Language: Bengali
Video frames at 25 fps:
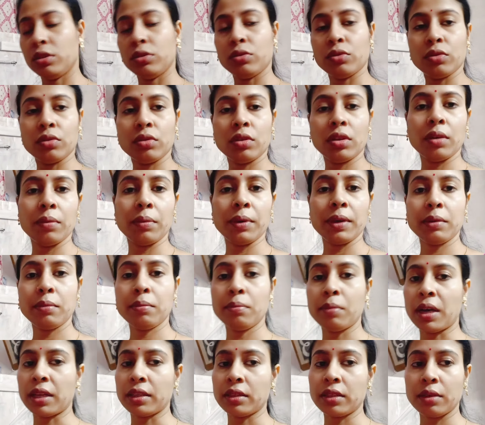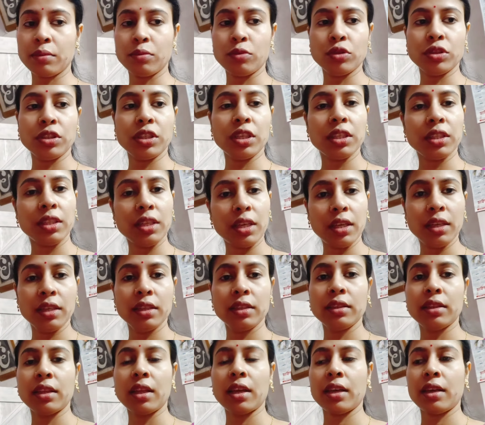তো এই তো এবার ভাতটা বসিয়ে
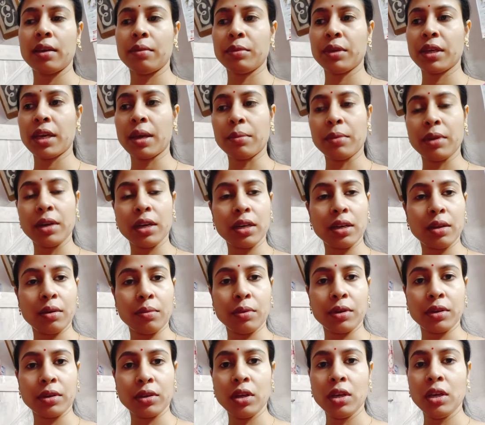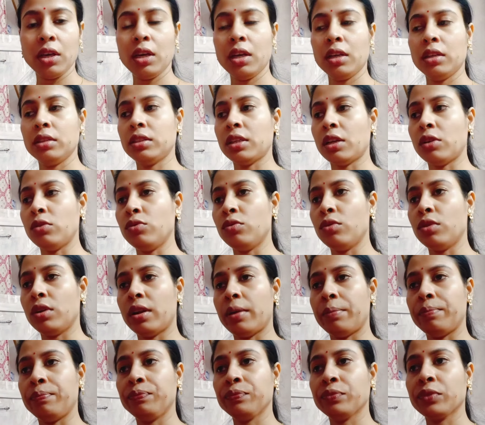দিয়ে তাই আমি ক্যামেরাটা আবার
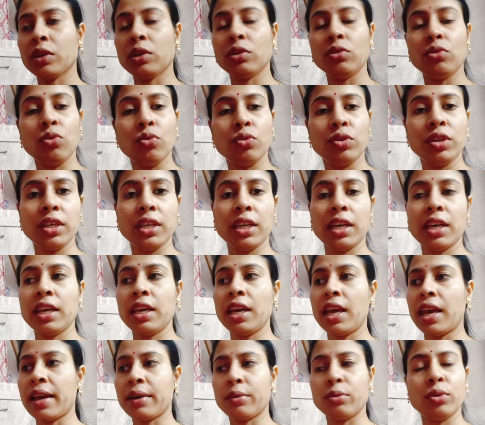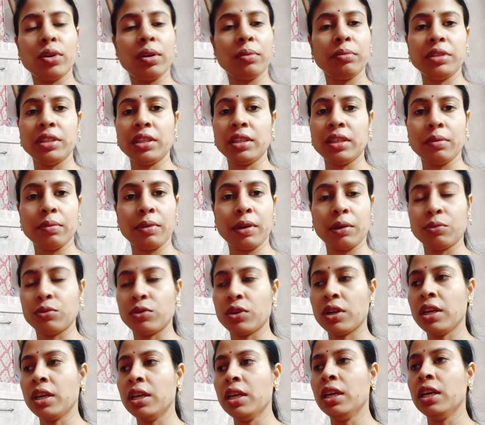চালু করলাম ননিকে এখন আমি দিতে
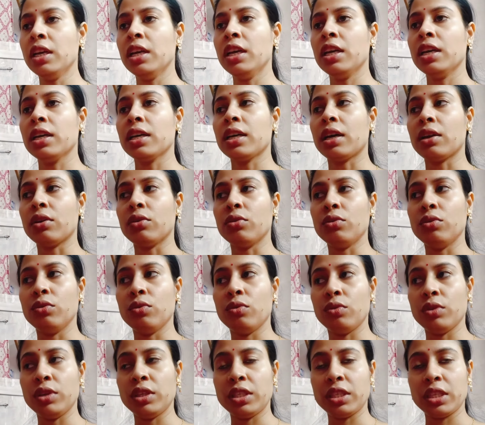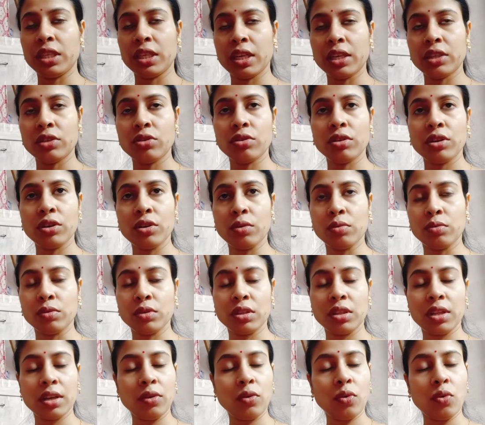পারবো না কারণ ওই
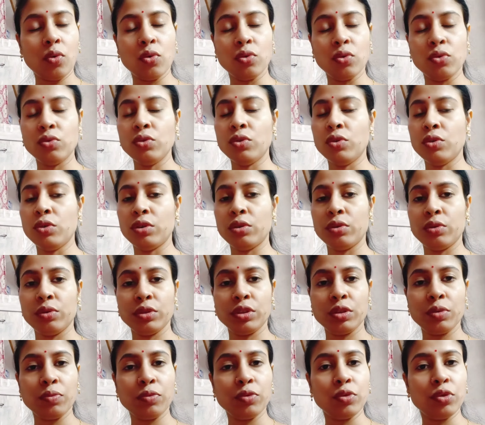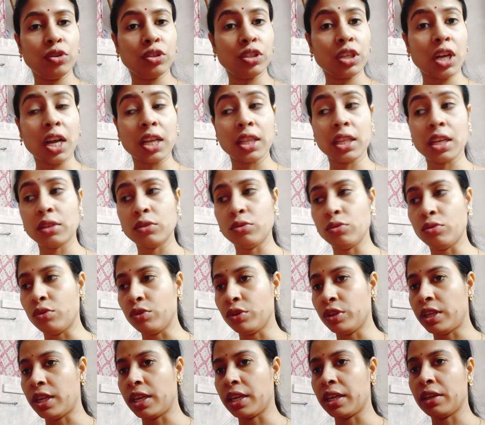সিংহাসনের অবস্থা করুণ হয়ে রয়েছে পুরো
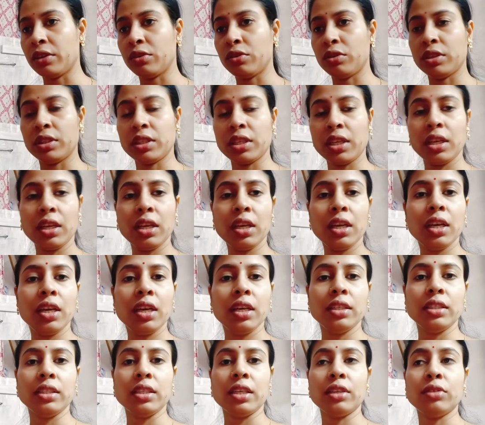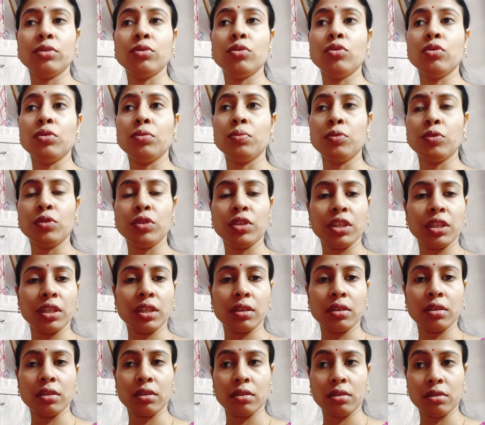সাদা ধুলোয় ঢেকে রয়েছে যেহেতু
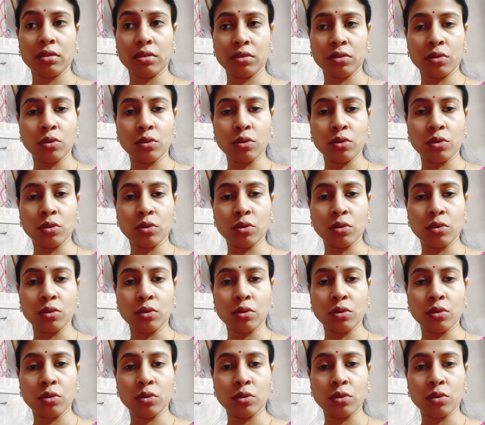রিপুটির